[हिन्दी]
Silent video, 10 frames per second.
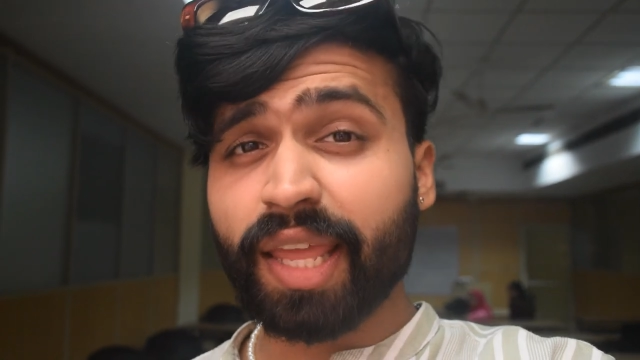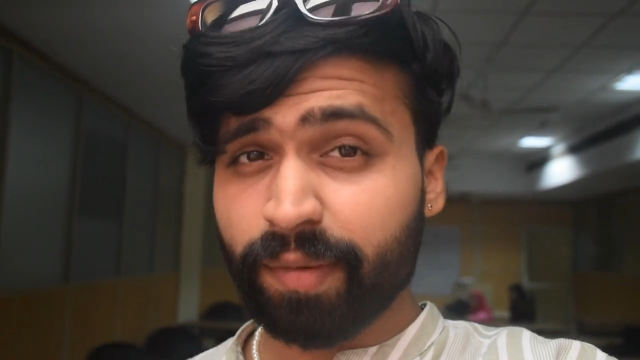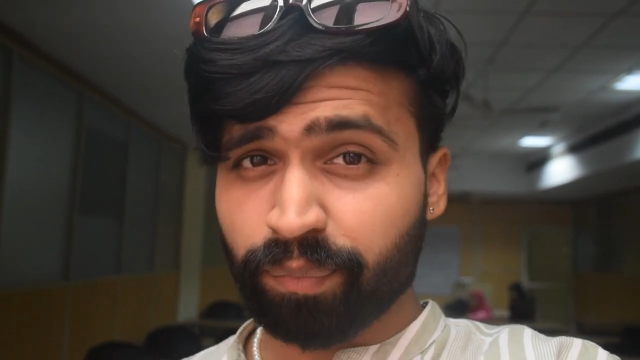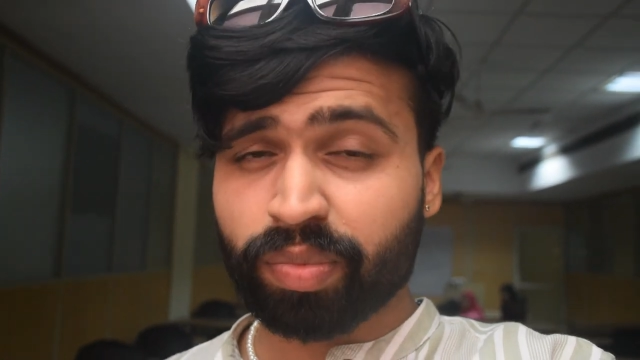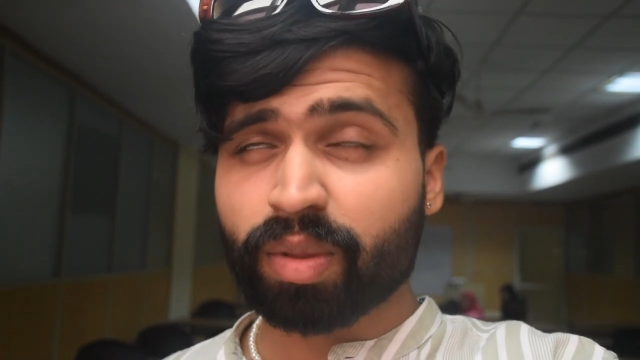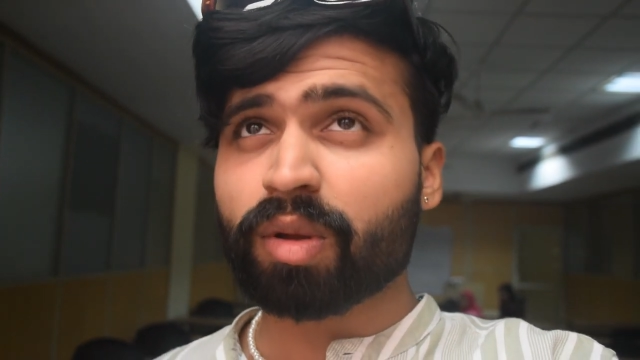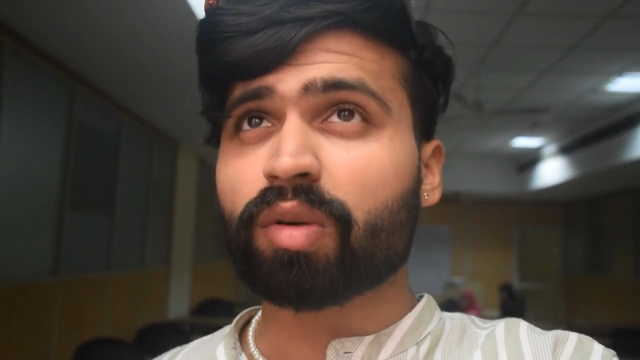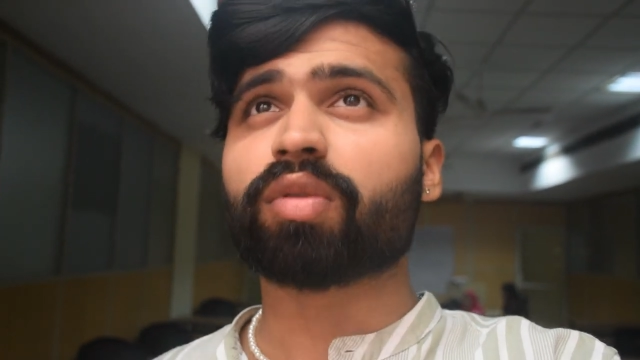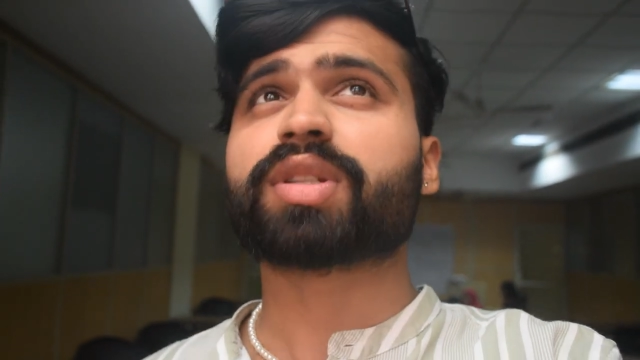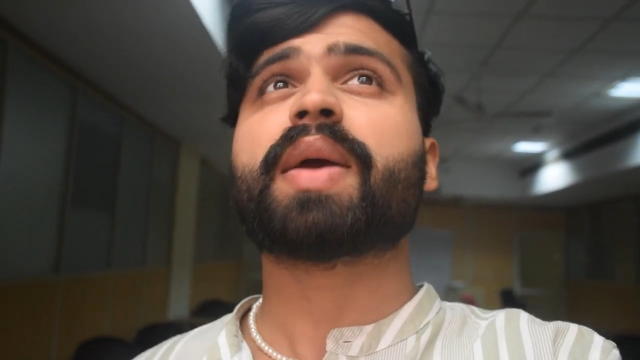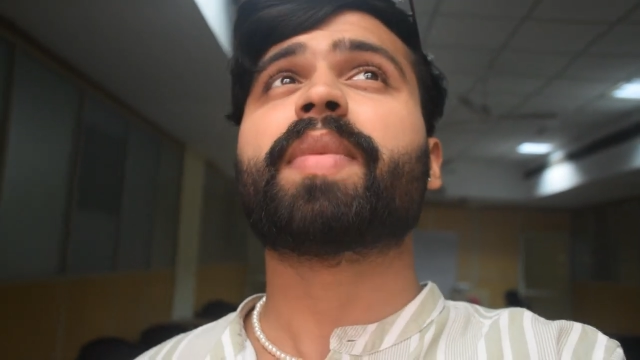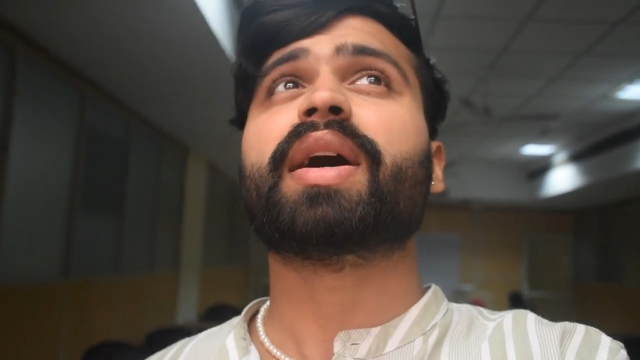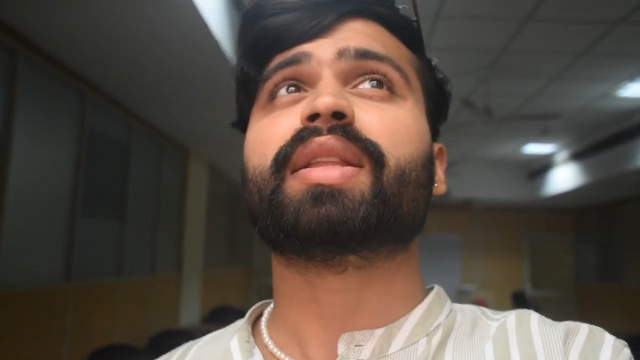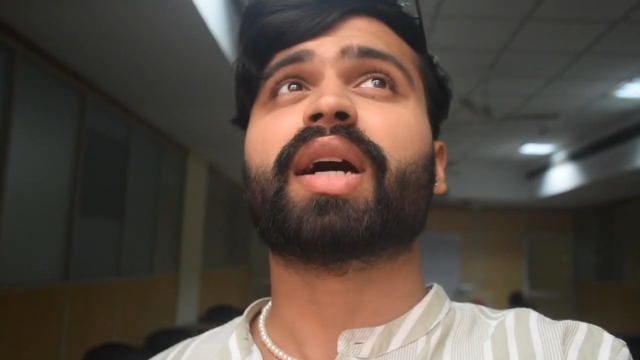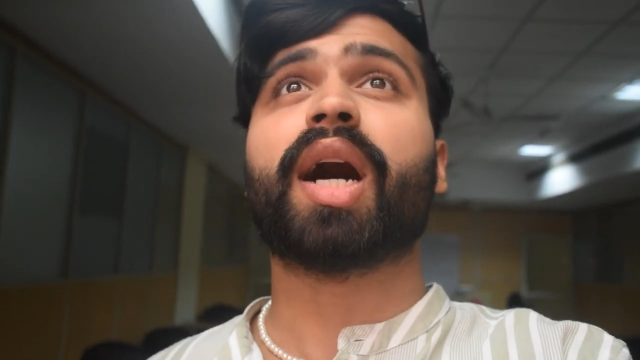की उसके
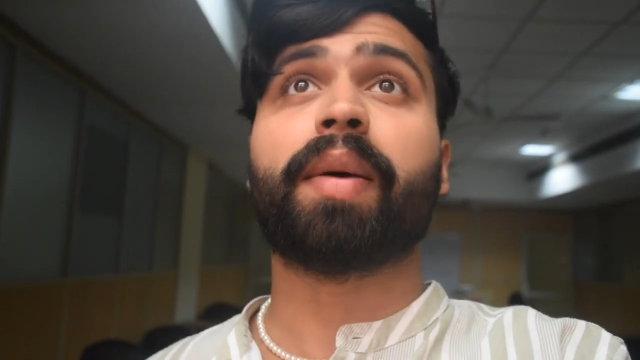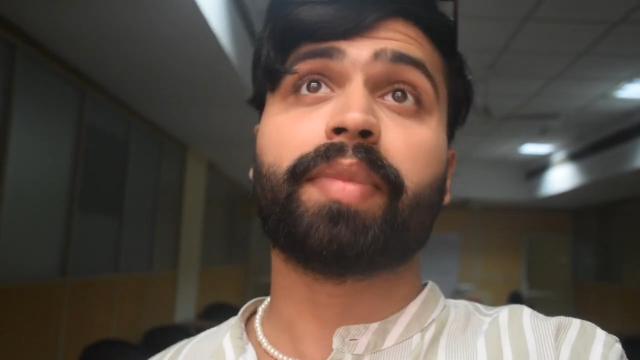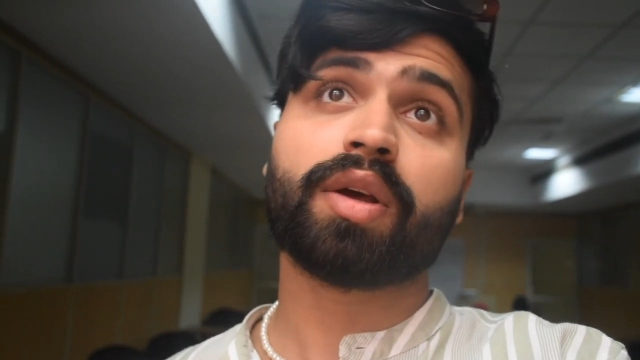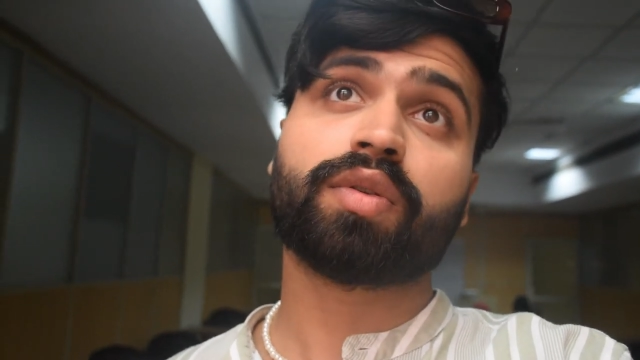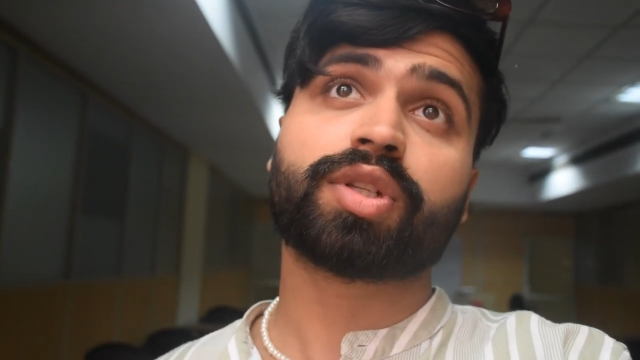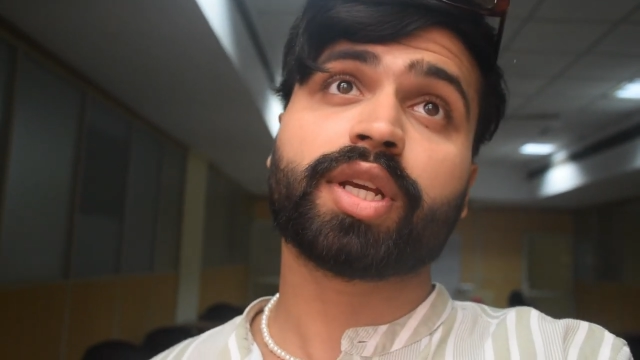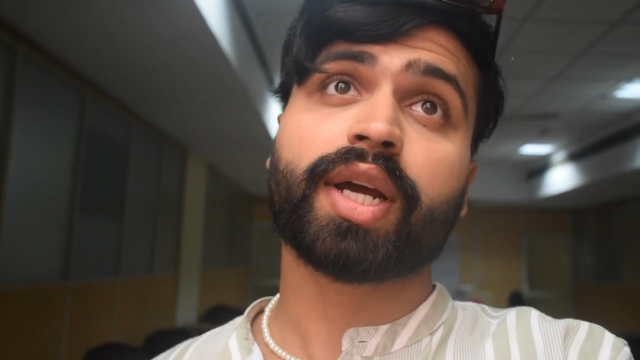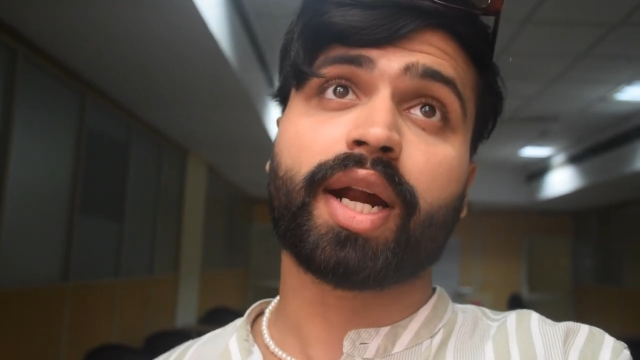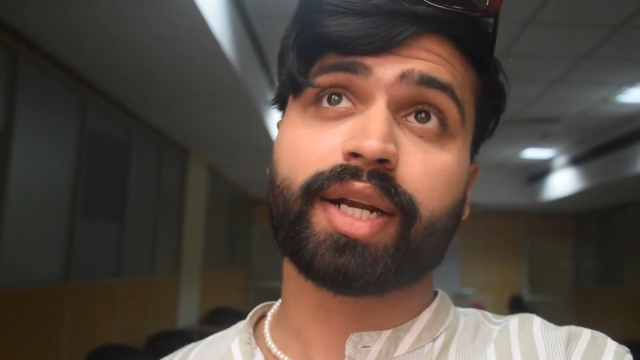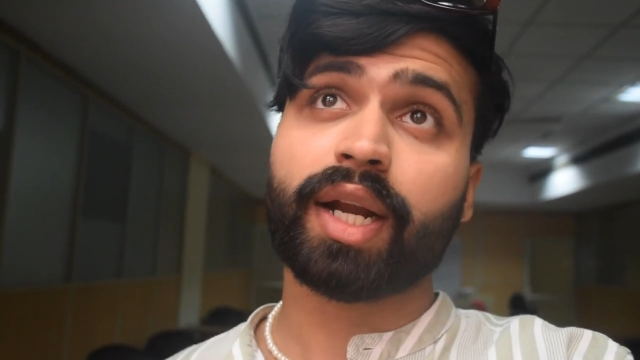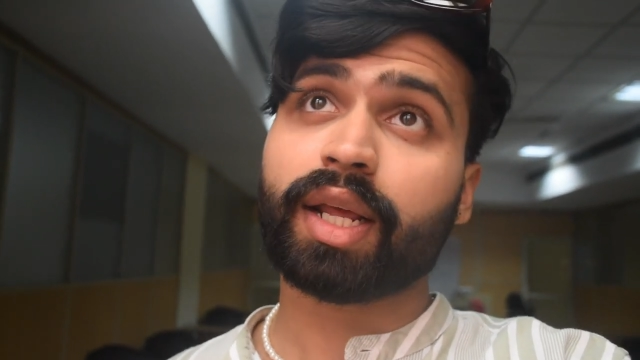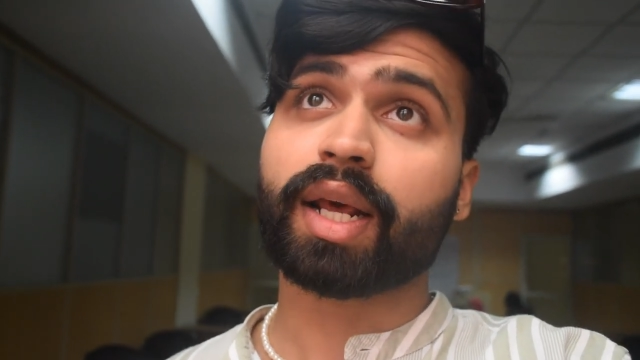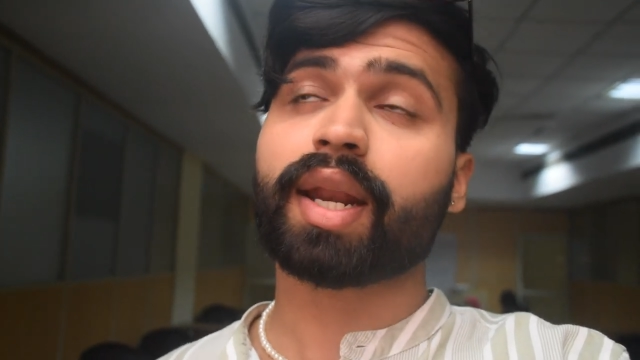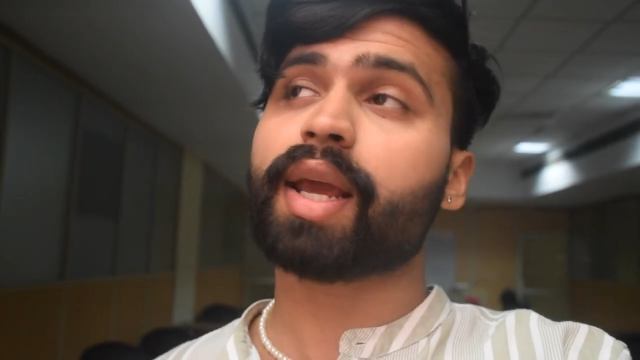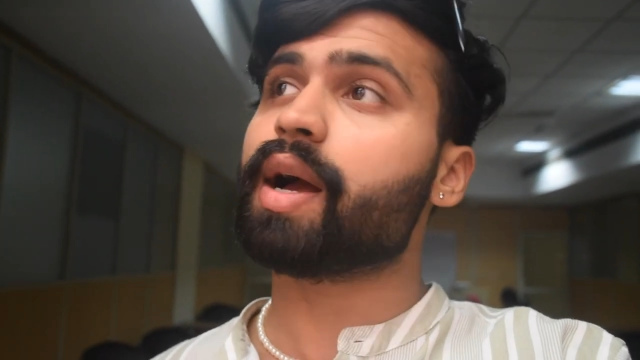बाद हमने उसे अटेंड
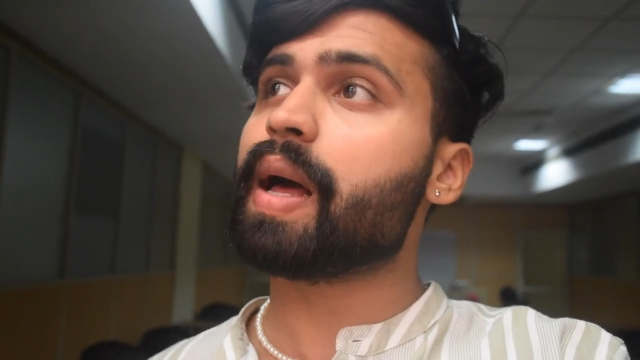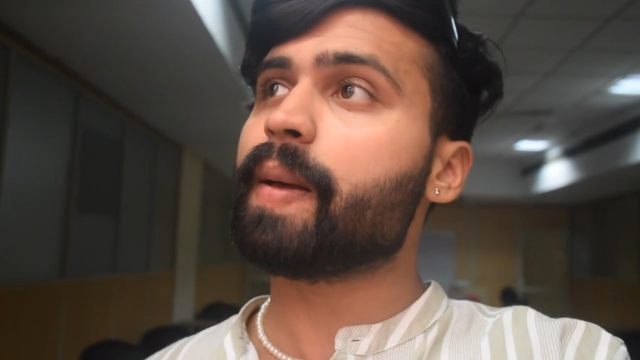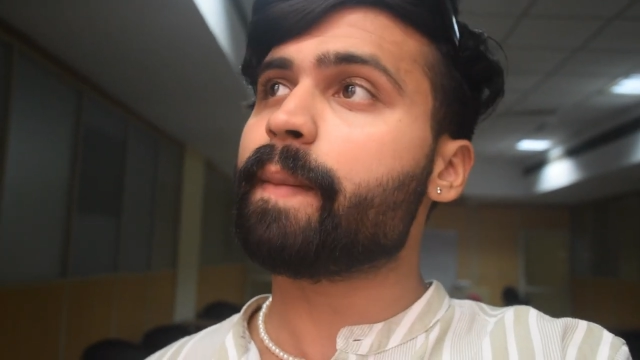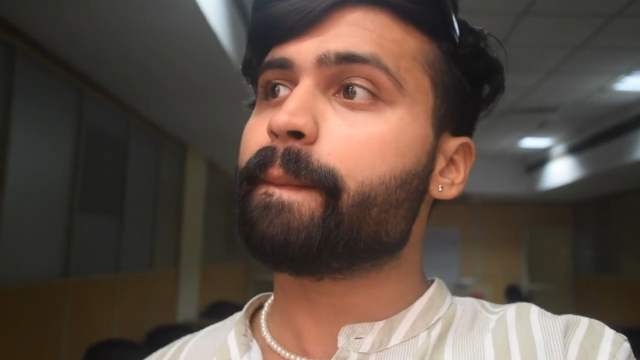करने का